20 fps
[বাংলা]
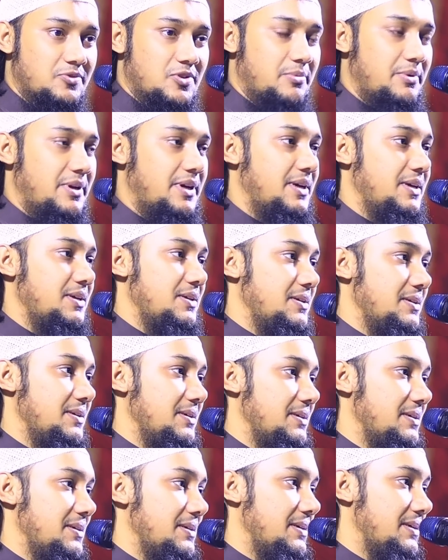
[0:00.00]
তবে
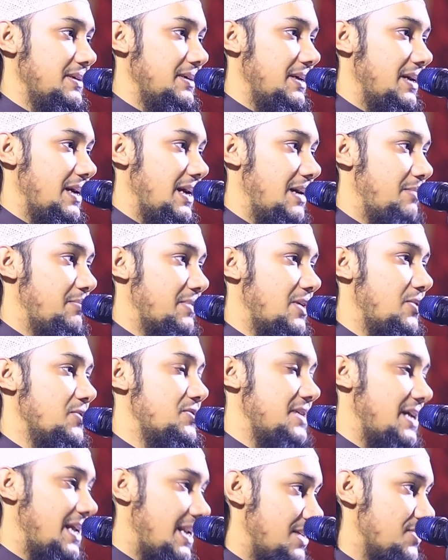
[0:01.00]
আমরাও
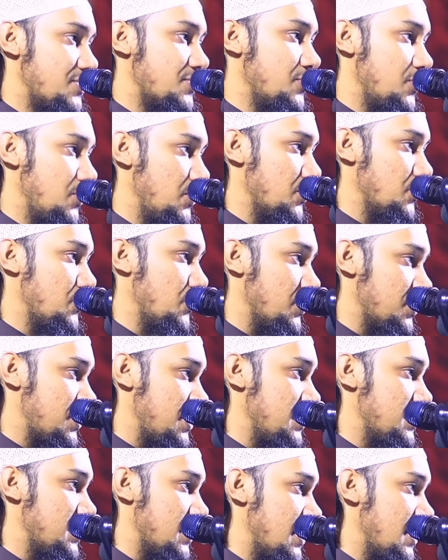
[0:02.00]
চ্যালেঞ্জ গ্রহণ করেছি
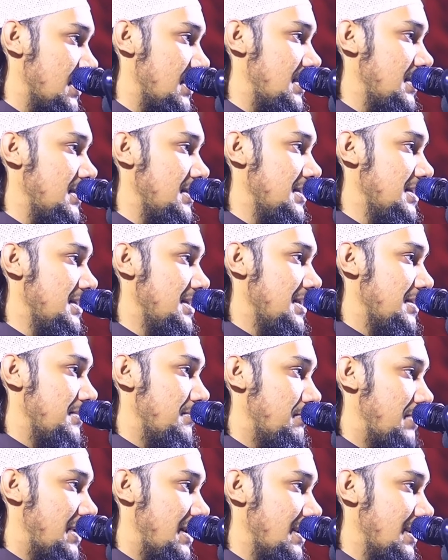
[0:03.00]
ইনশাআল্লাহ
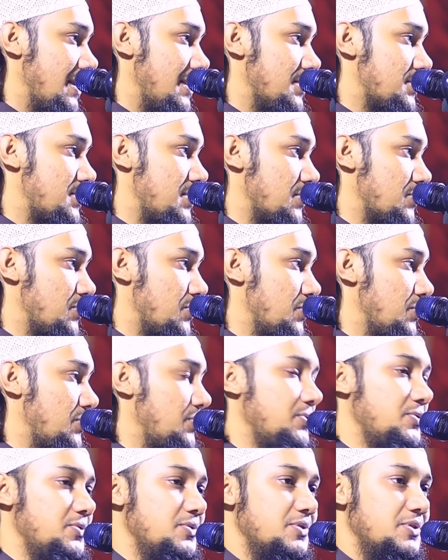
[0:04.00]
বাংলাদেশে কোনো
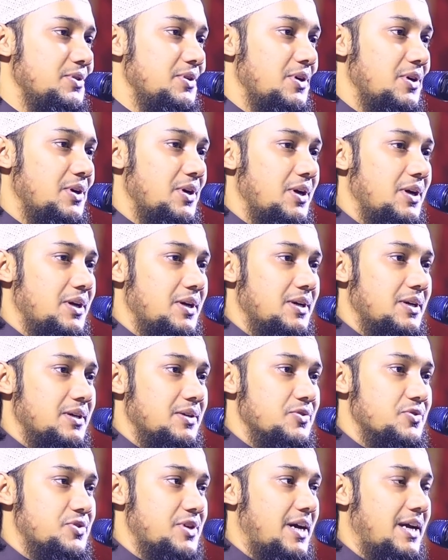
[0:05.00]

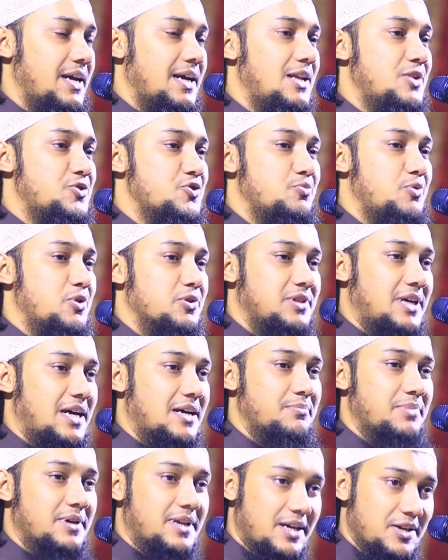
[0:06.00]
জাহেল যুবক
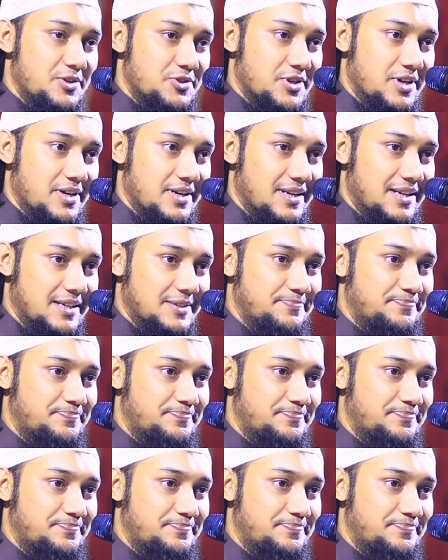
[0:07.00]
থাকবে না ইনশাআল্লাহ